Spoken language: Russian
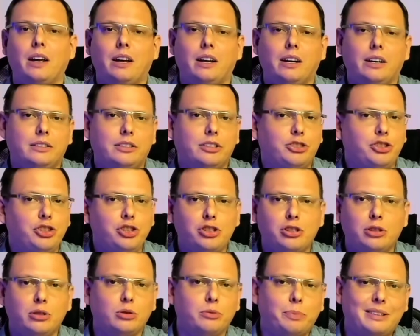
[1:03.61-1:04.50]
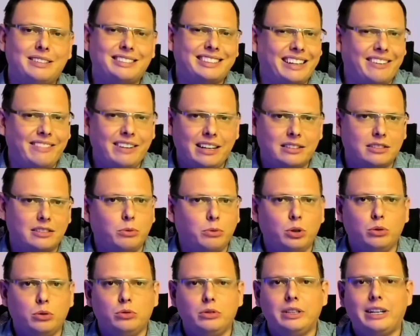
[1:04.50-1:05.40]
Технически он представляет
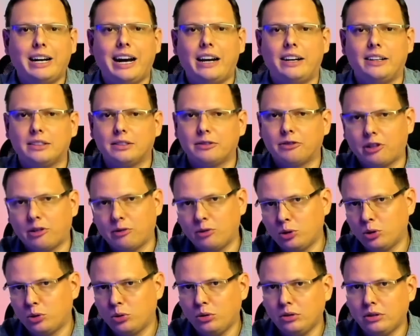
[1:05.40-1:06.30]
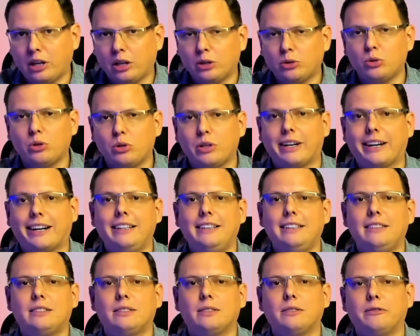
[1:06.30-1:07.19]
собой уникальный цифровой код, который
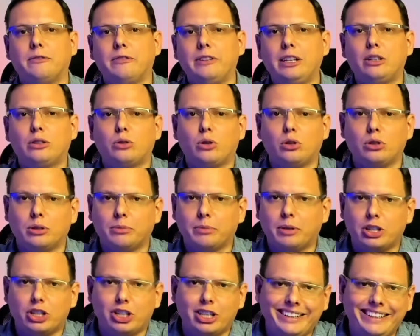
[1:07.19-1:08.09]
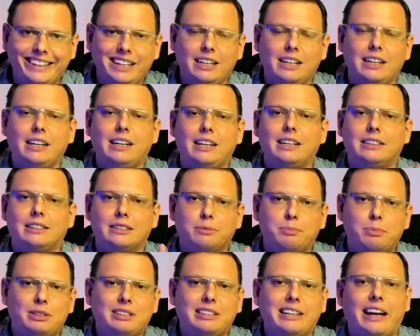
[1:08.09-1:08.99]
хранится в электронном кошельке на
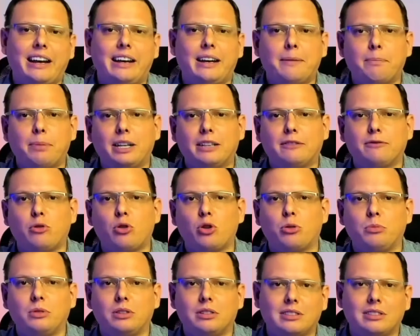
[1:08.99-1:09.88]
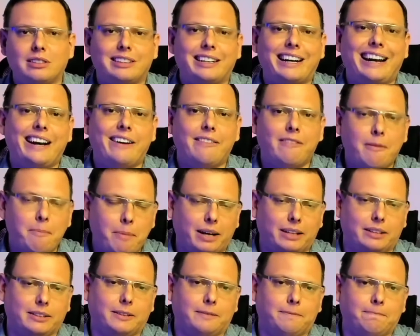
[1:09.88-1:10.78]
специальной платформе Центрального
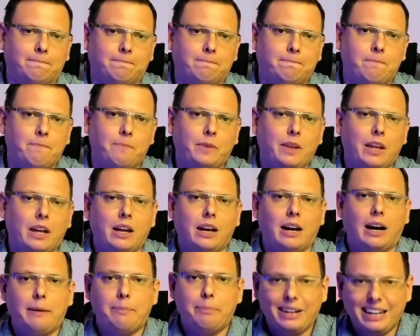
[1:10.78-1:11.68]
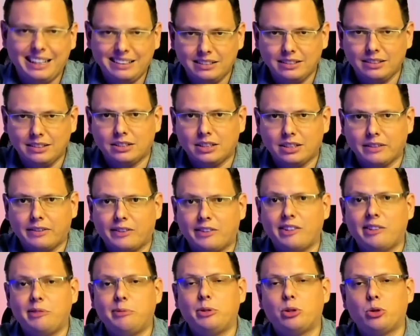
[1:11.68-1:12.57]
банка. Операции с
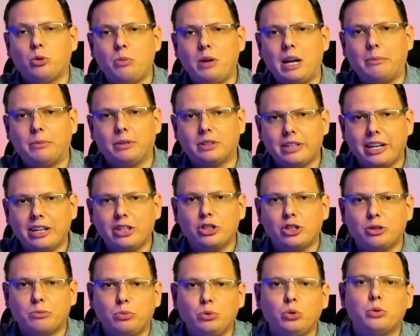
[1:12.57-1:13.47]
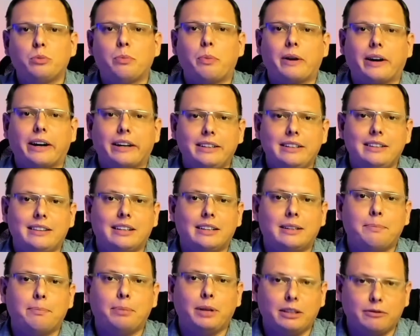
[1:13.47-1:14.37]
цифровыми рублями также будут проходить на
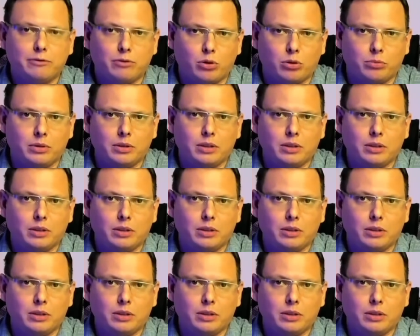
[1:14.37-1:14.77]
этой платформе.